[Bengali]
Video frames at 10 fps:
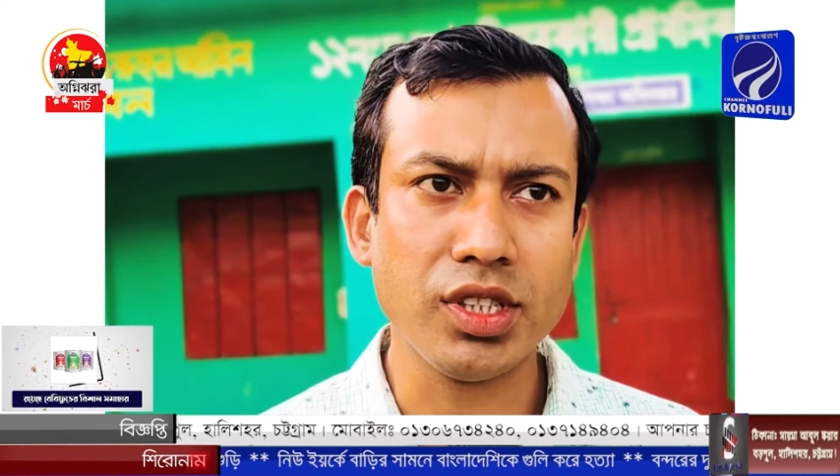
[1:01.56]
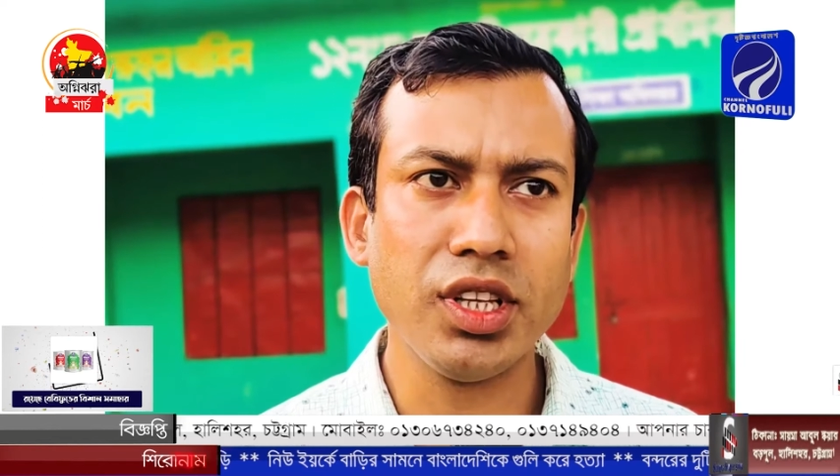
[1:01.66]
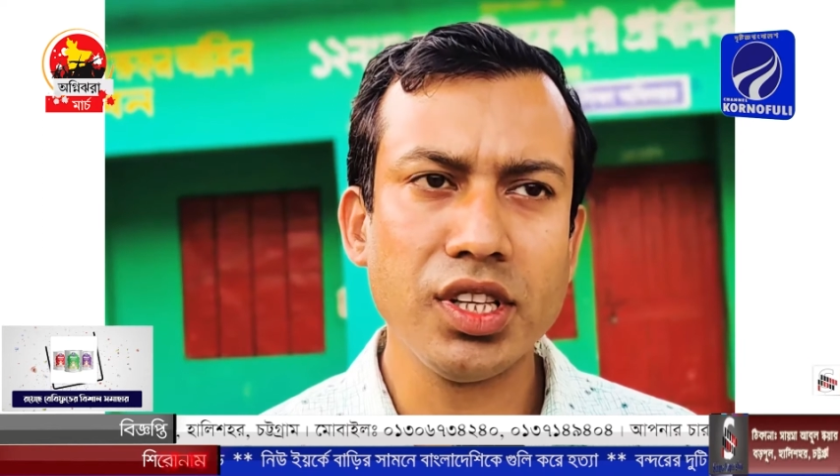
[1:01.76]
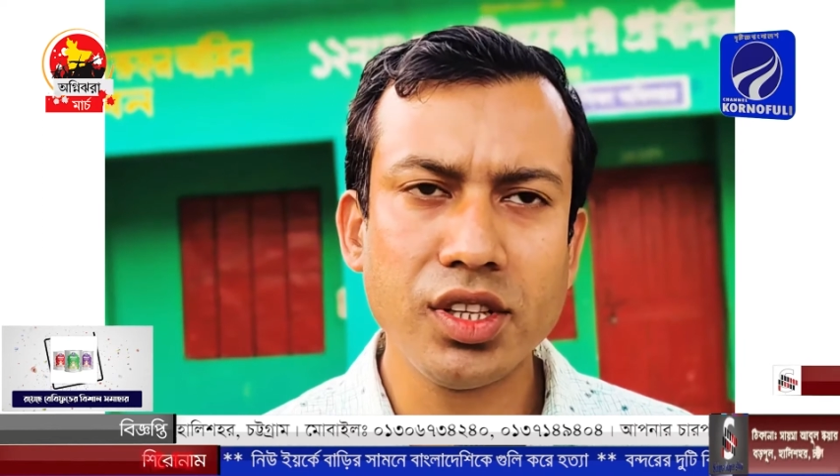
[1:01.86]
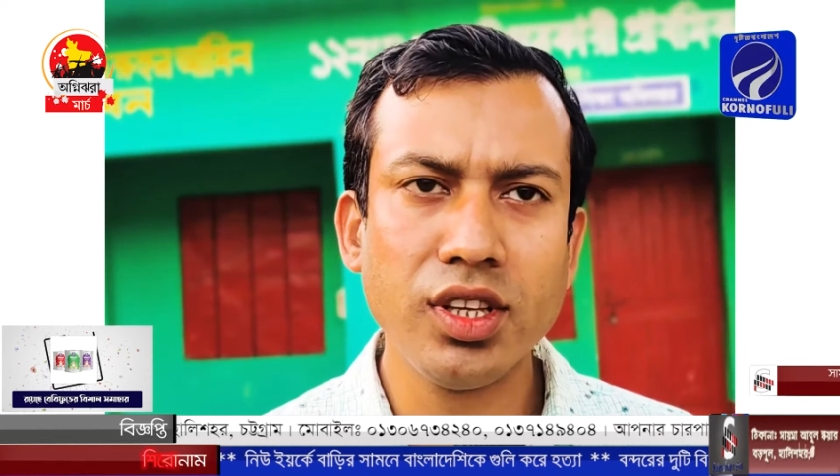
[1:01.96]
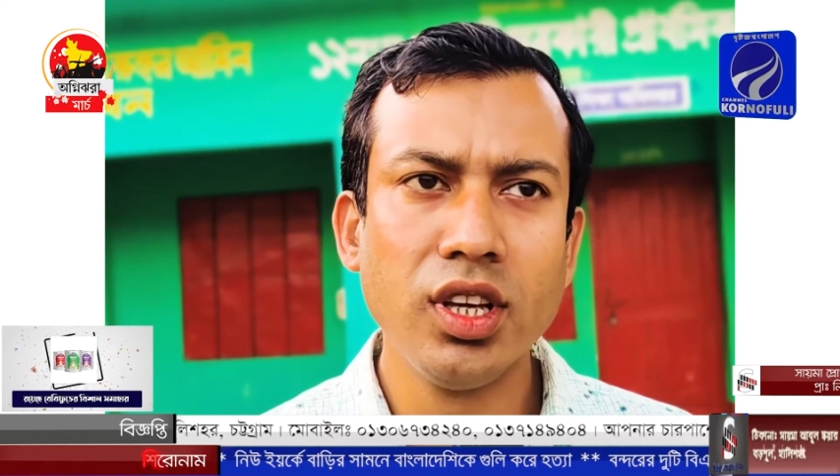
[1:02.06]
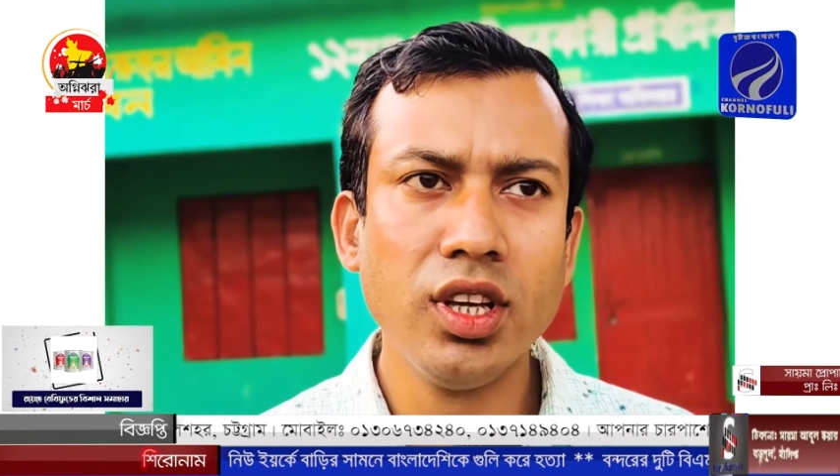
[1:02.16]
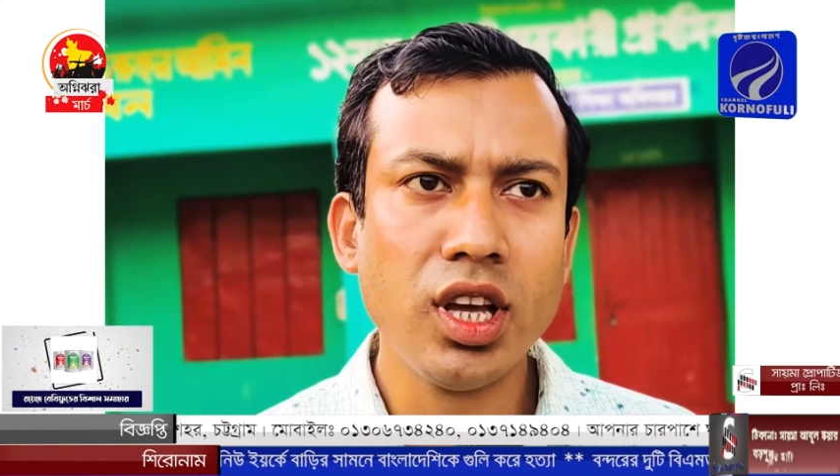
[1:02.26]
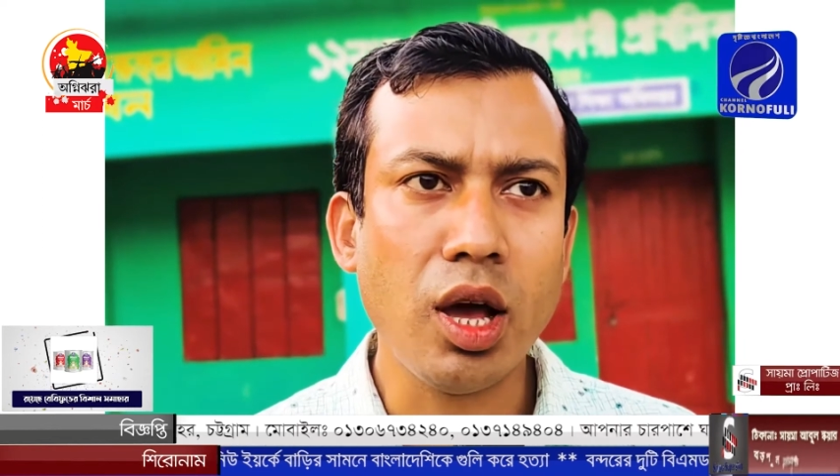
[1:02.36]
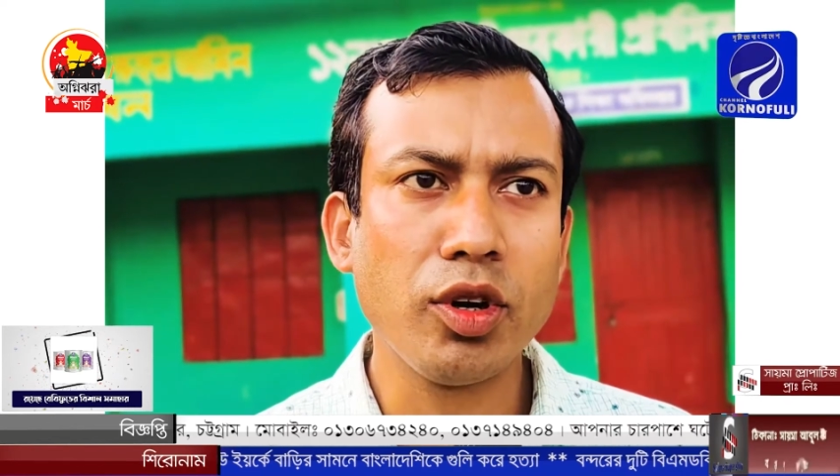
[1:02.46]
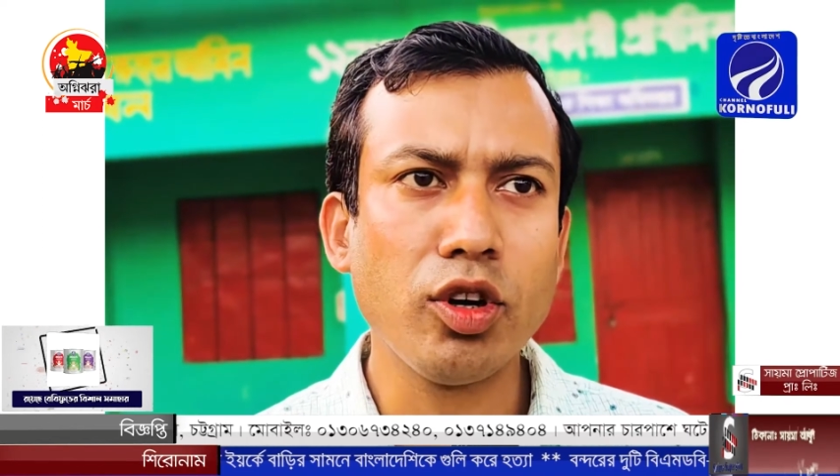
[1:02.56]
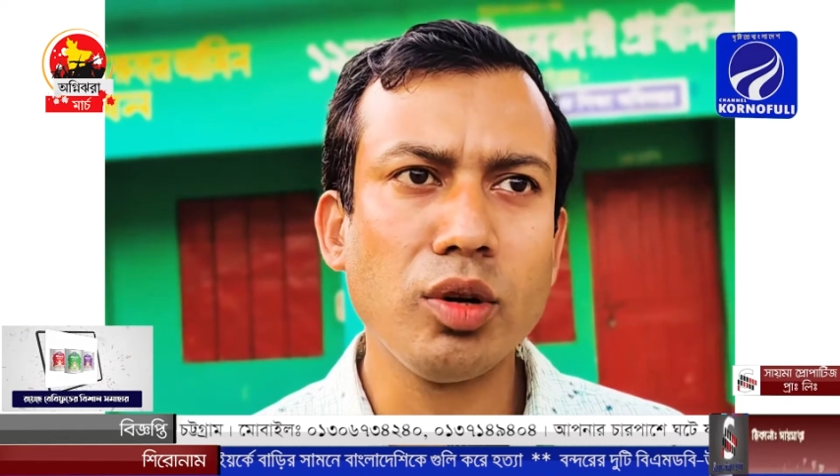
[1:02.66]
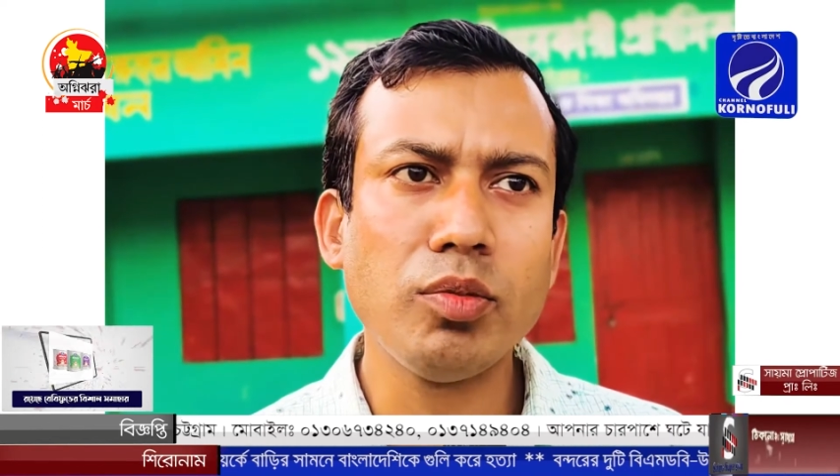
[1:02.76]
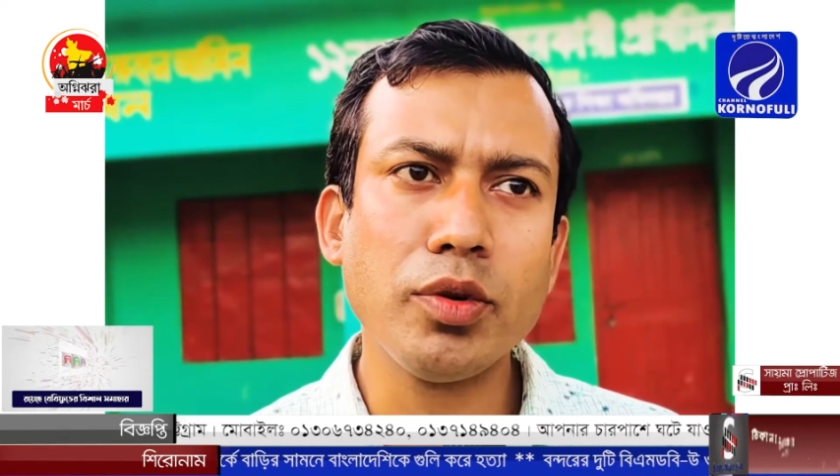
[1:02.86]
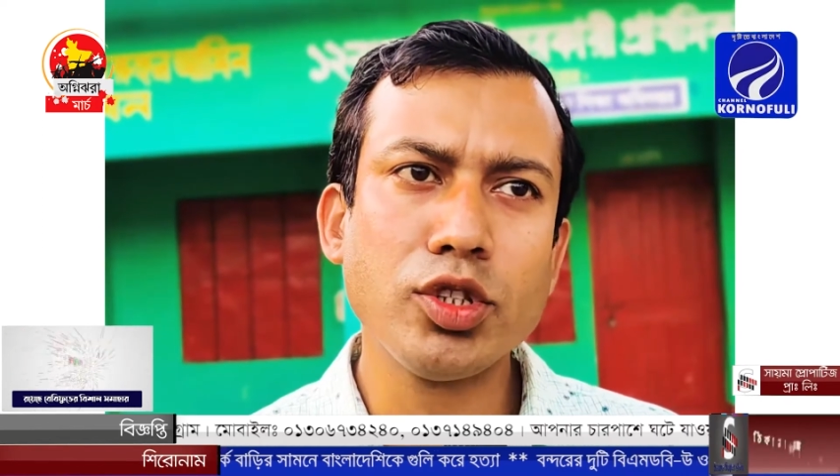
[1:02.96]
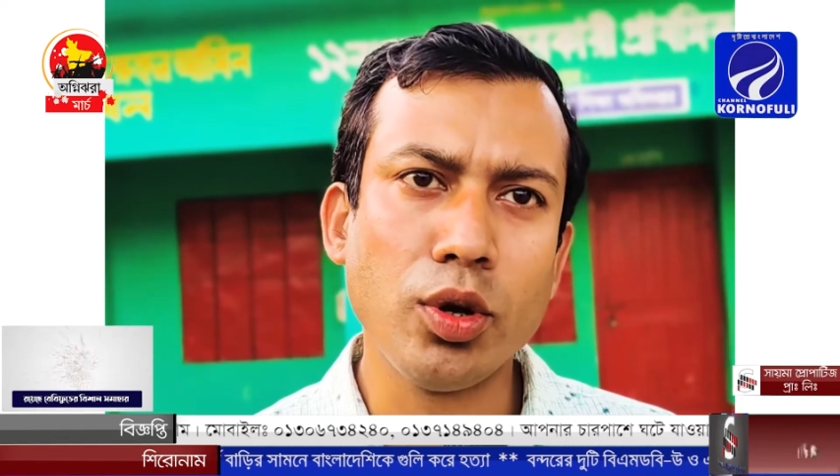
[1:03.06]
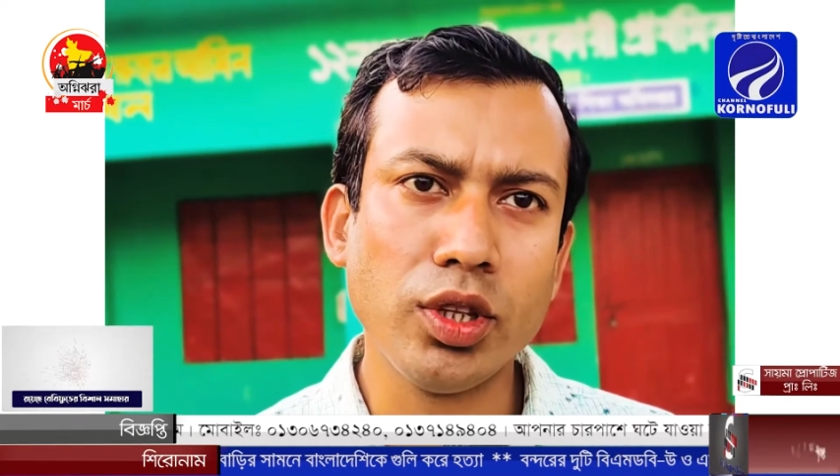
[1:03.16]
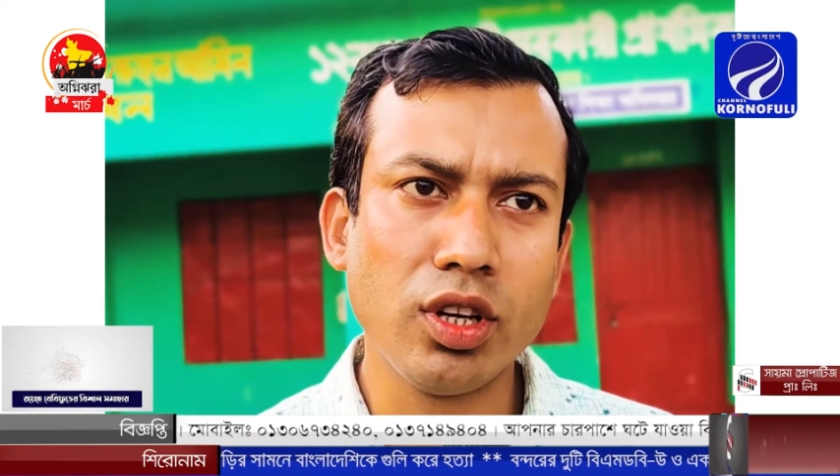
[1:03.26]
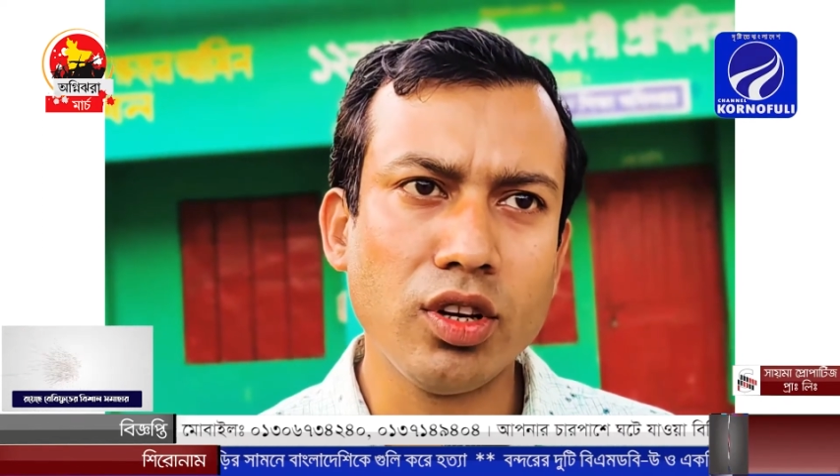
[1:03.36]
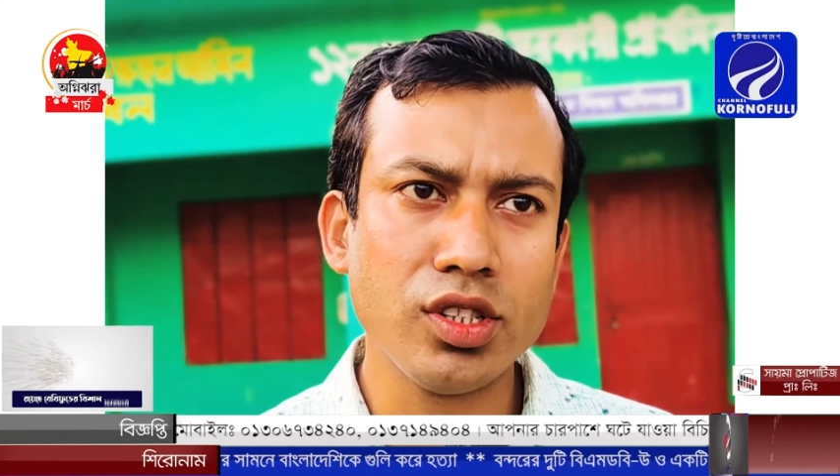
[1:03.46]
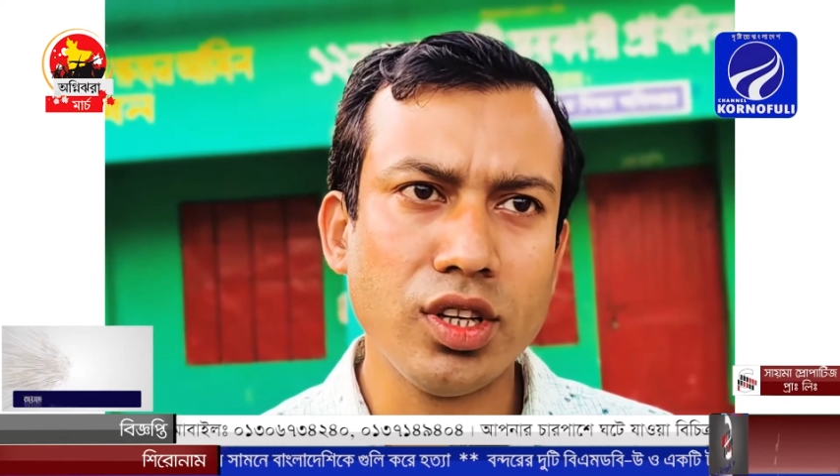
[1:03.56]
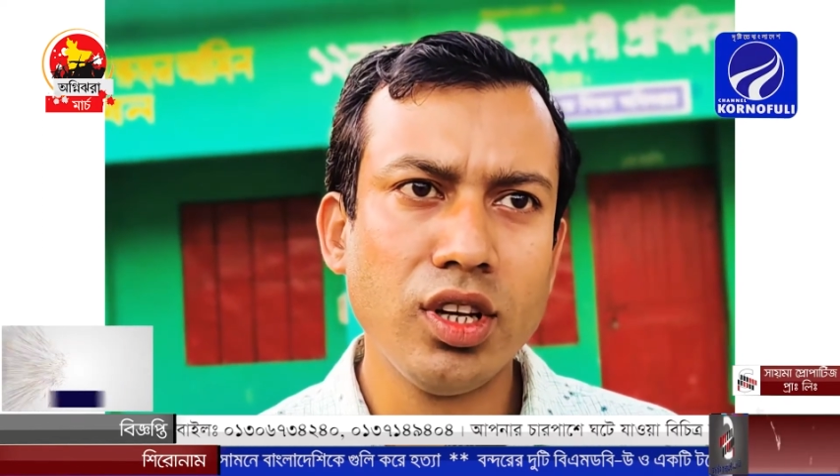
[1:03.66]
দিয়েছি আমাকে অনেকভাবে সহযোগিতা করছেন